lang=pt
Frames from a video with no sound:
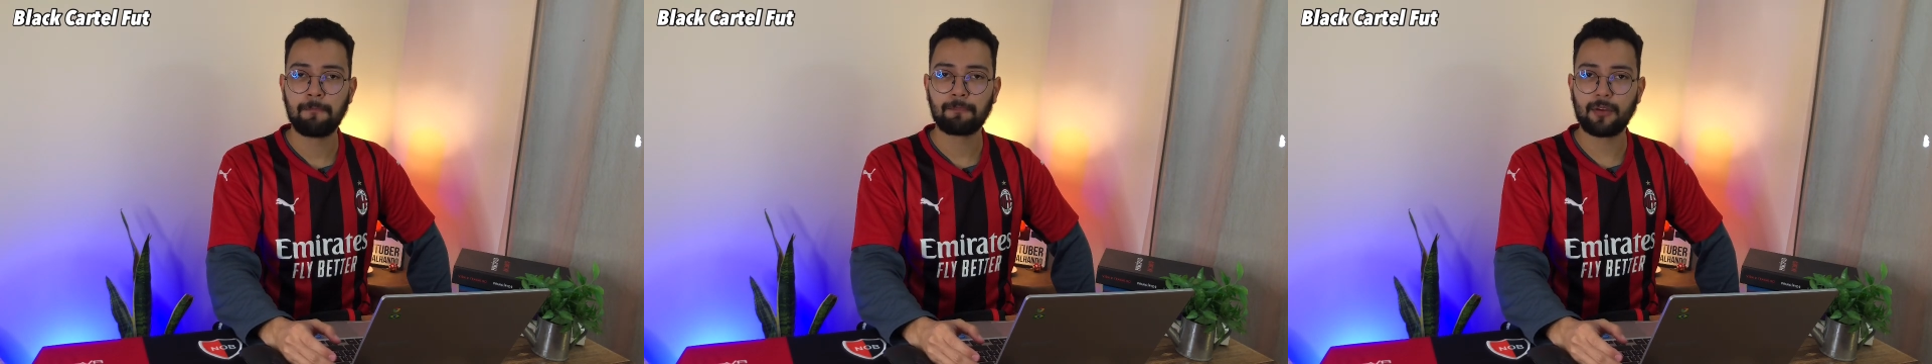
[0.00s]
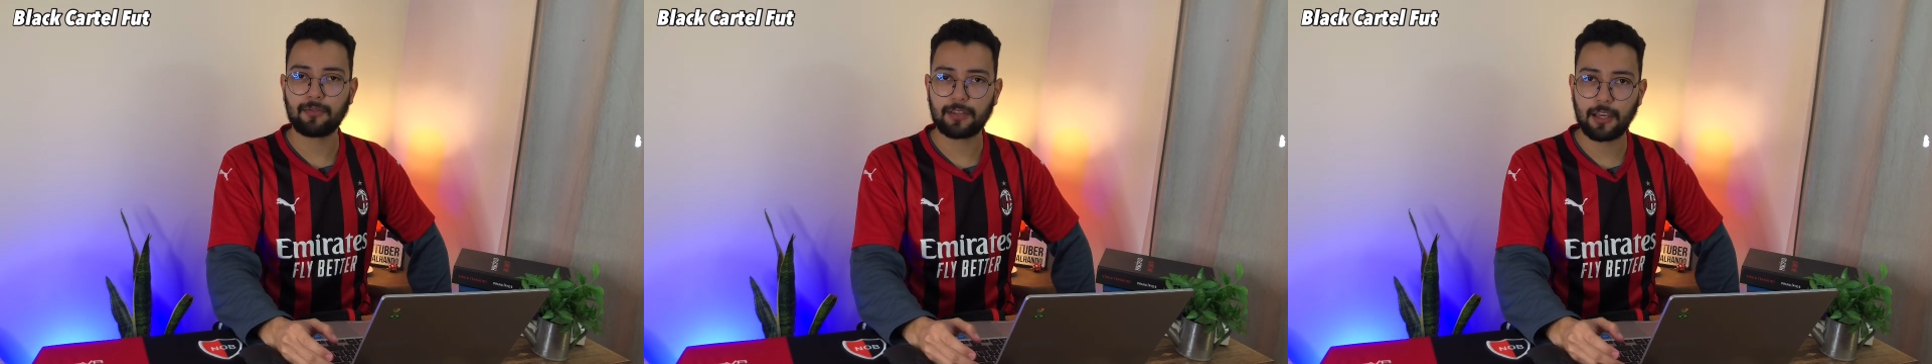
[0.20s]

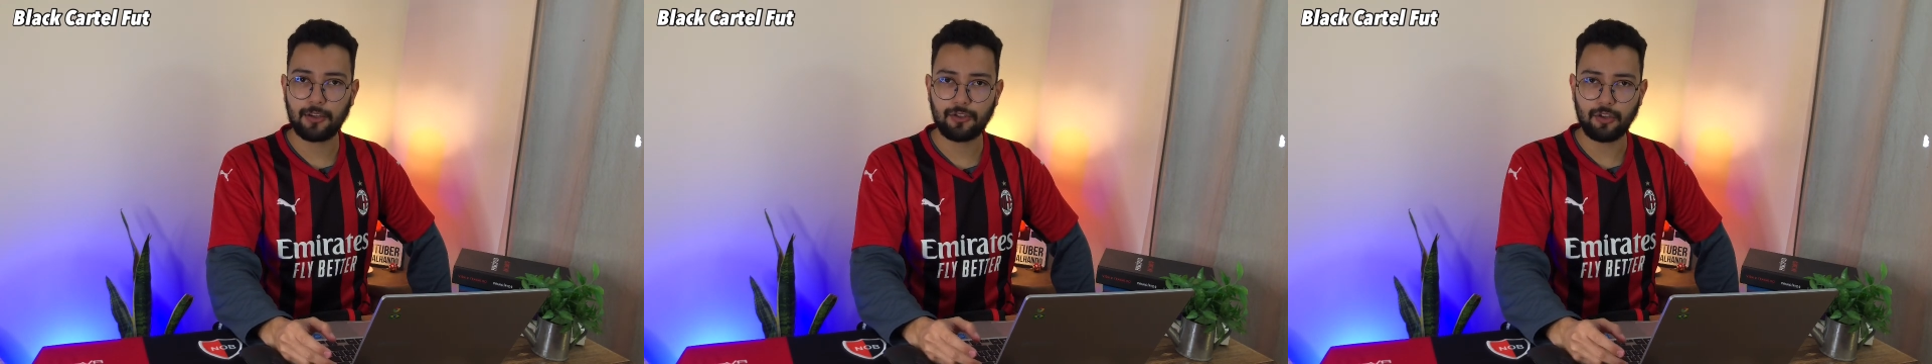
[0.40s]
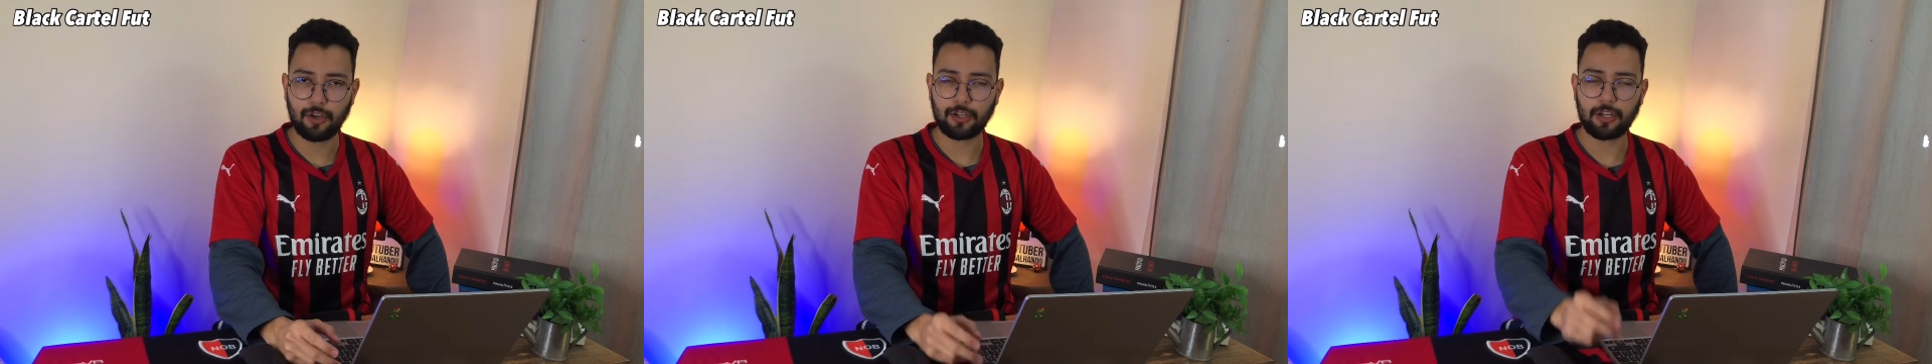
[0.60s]
Não esqueça
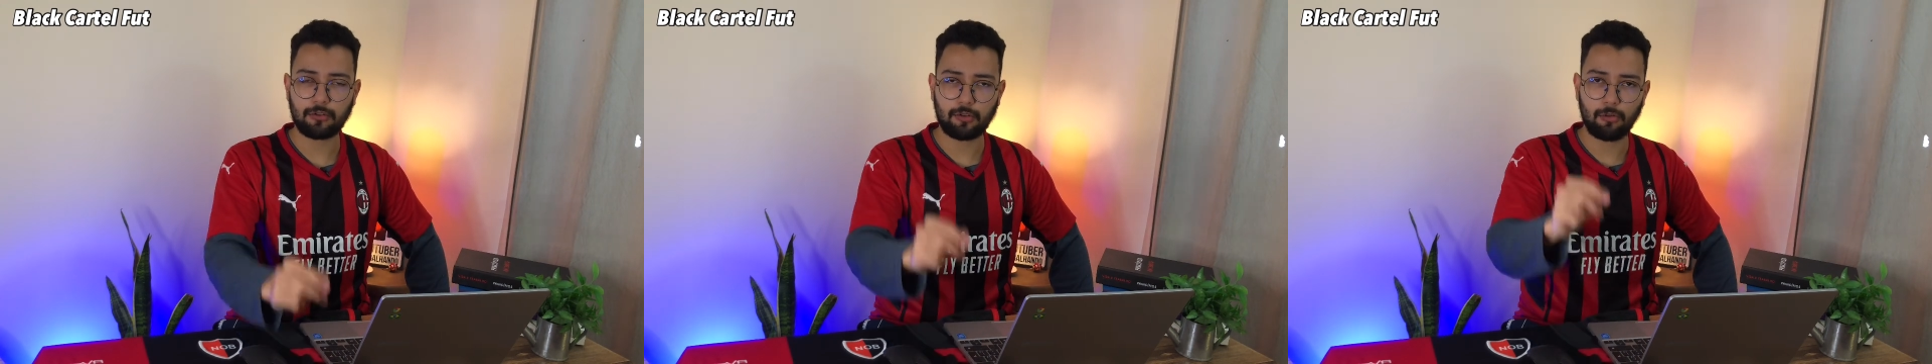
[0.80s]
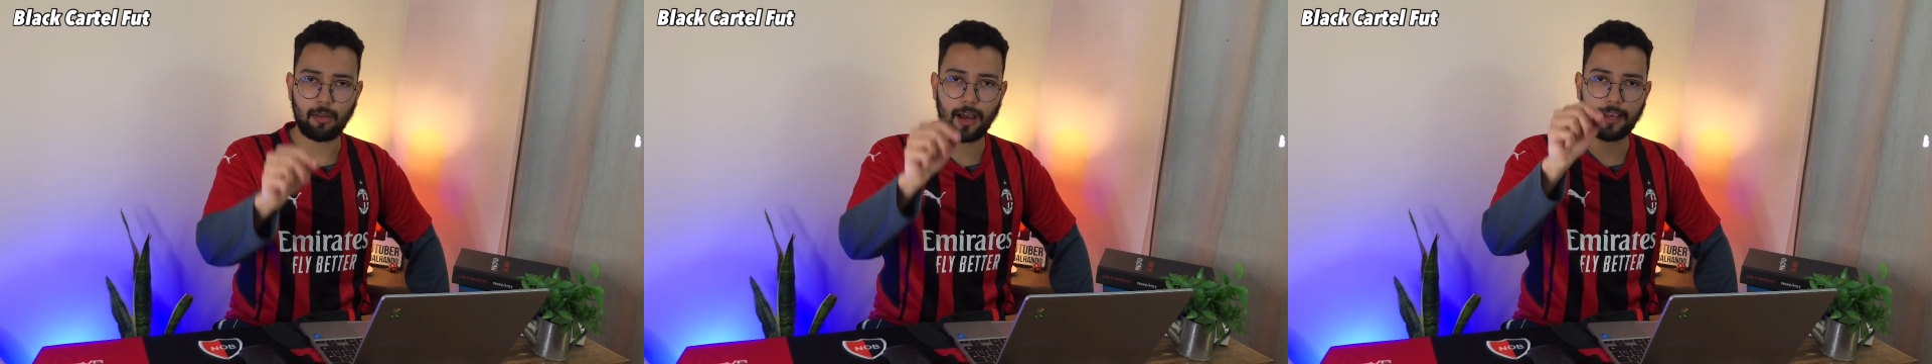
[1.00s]
de deixar
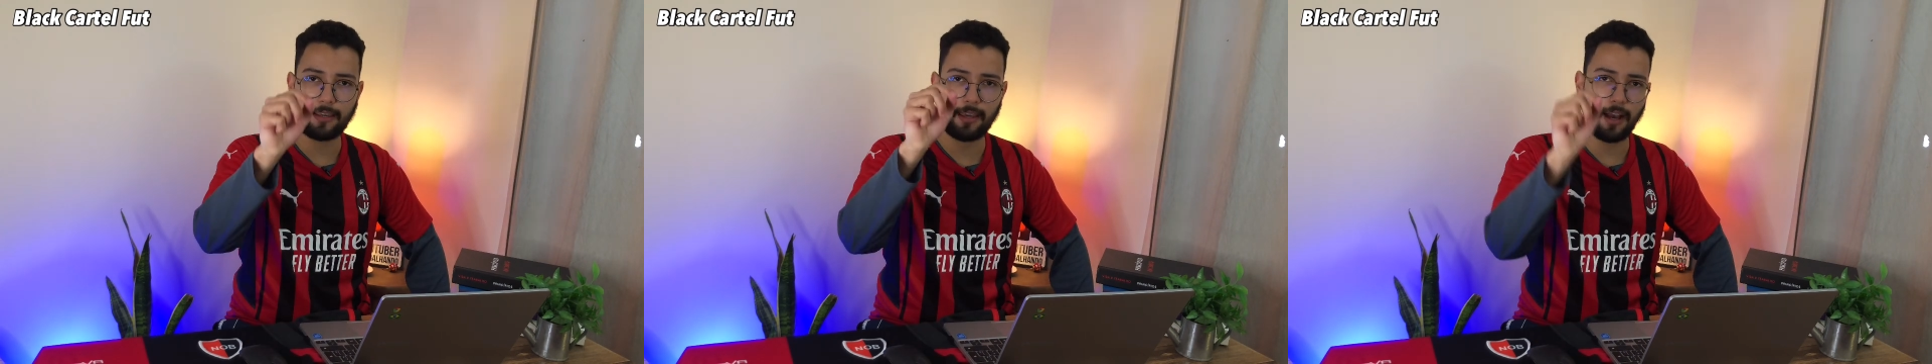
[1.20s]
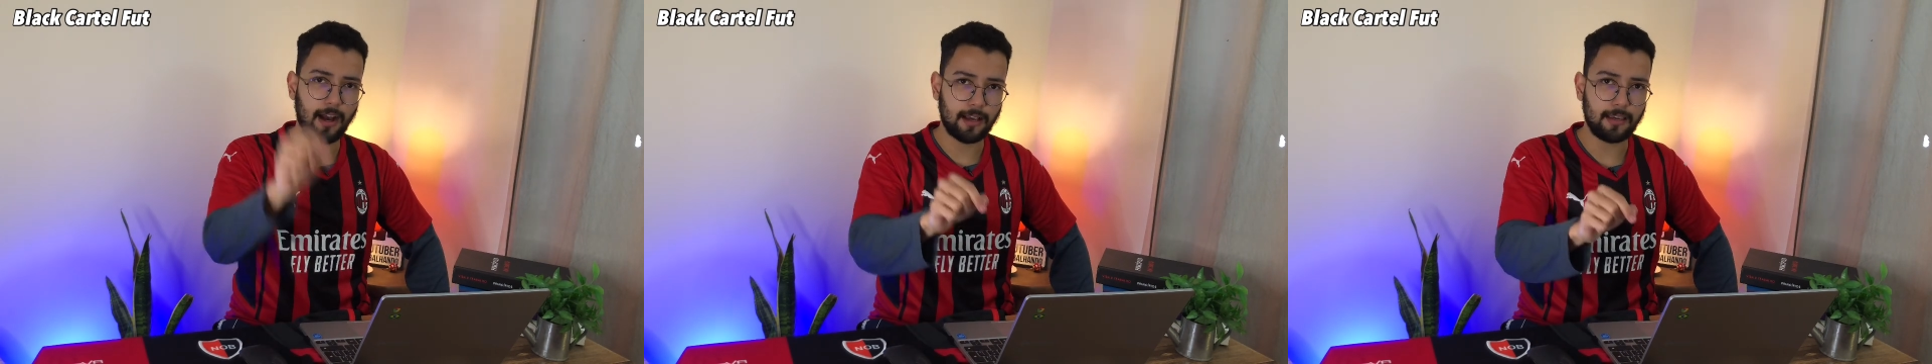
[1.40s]
seu
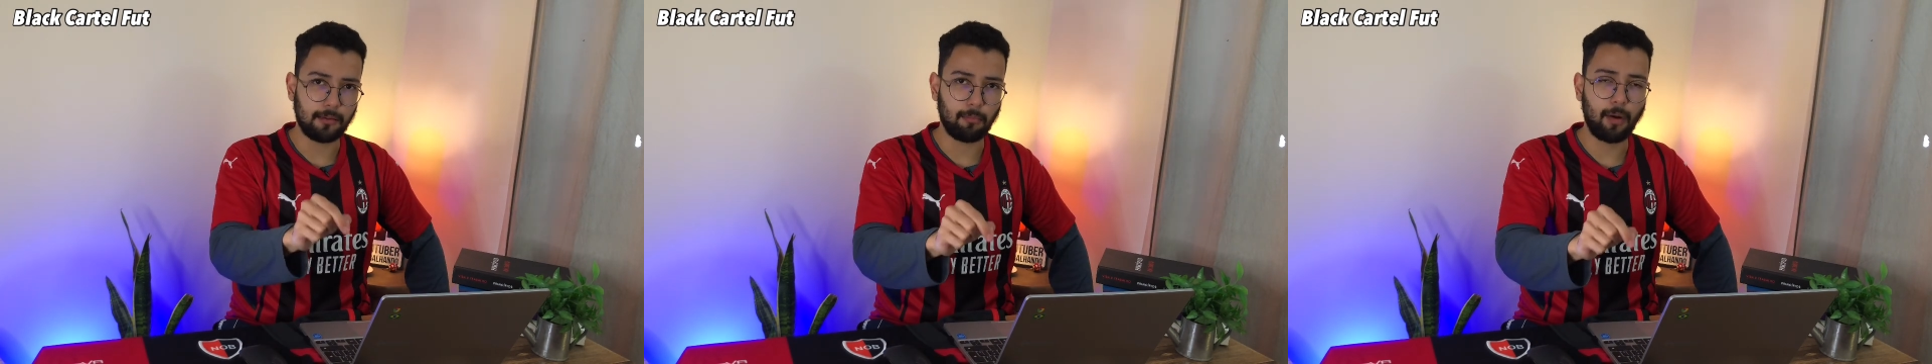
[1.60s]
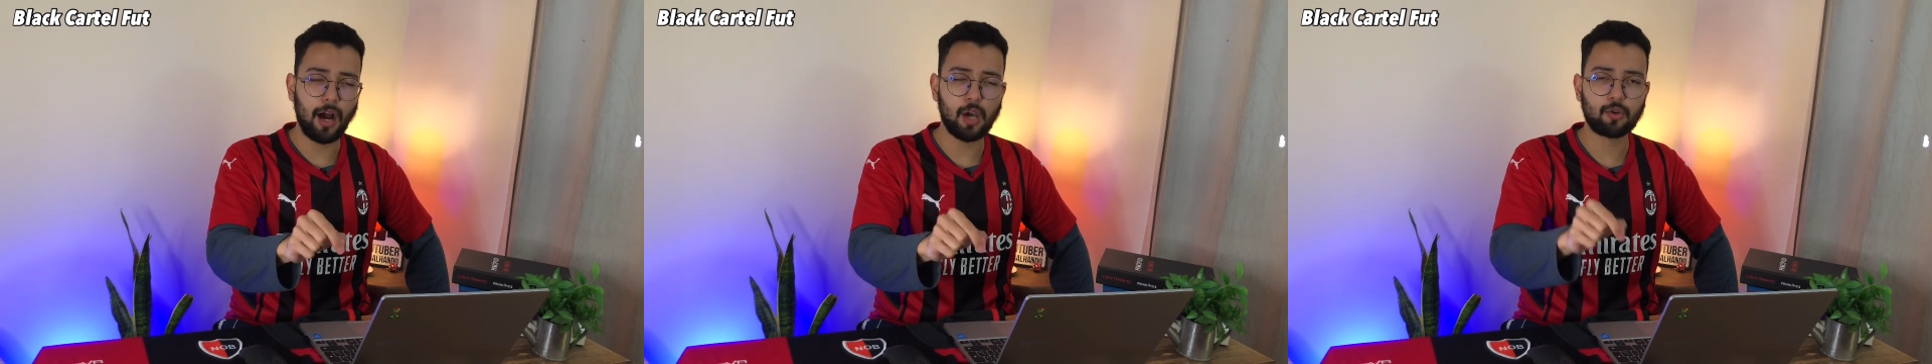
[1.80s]
like aqui
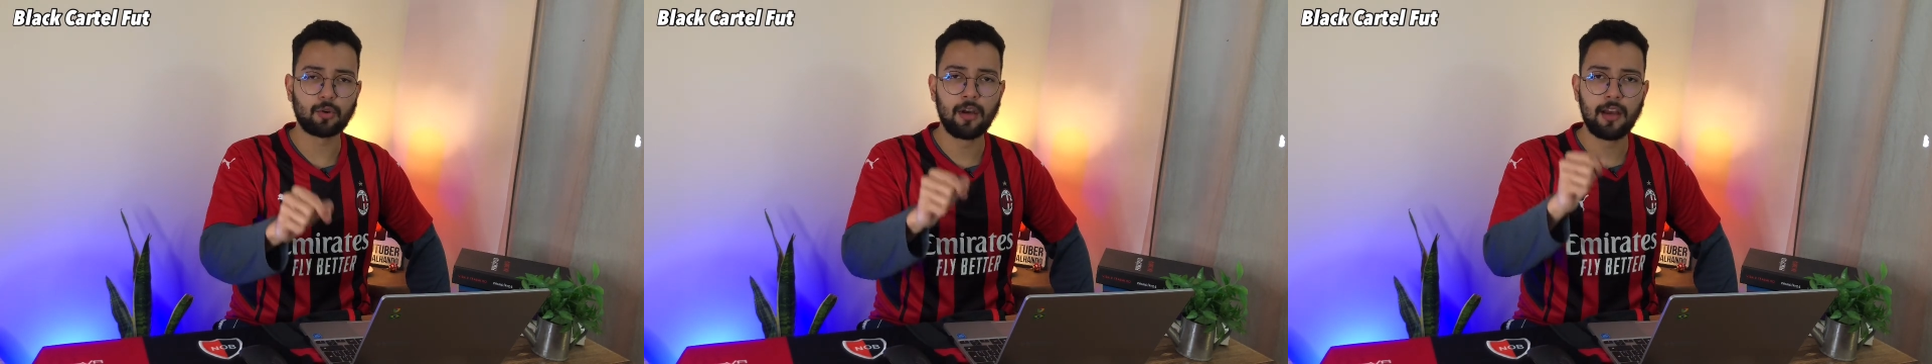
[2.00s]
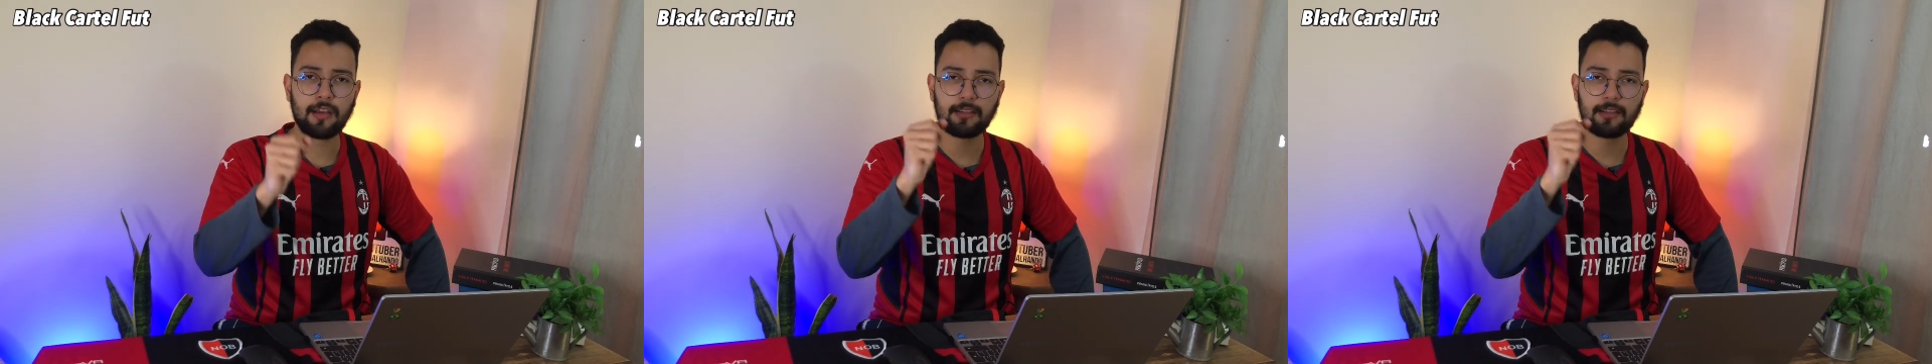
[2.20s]
embaixo,